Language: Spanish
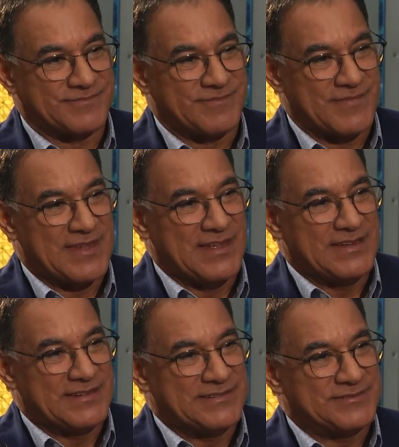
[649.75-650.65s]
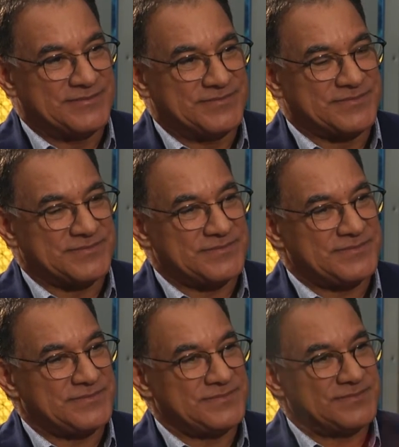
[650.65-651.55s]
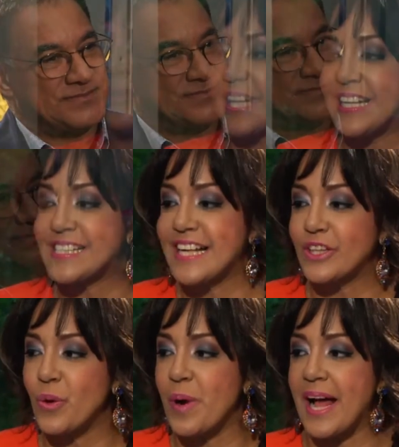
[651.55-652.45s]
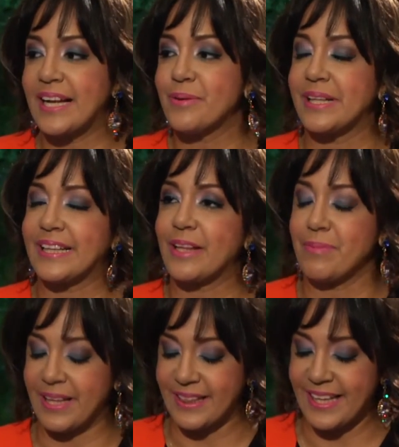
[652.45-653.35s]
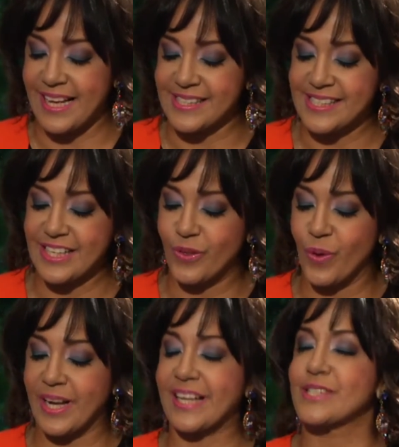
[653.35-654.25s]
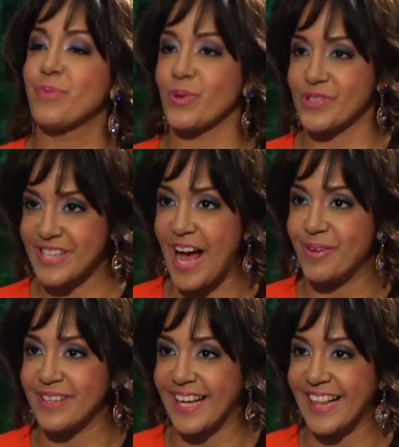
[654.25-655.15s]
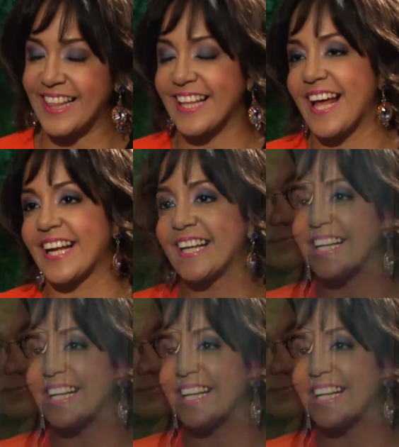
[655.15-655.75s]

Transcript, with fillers: Qué bien. Rodríguez Sandoval evidentemente ha sido el responsable de darle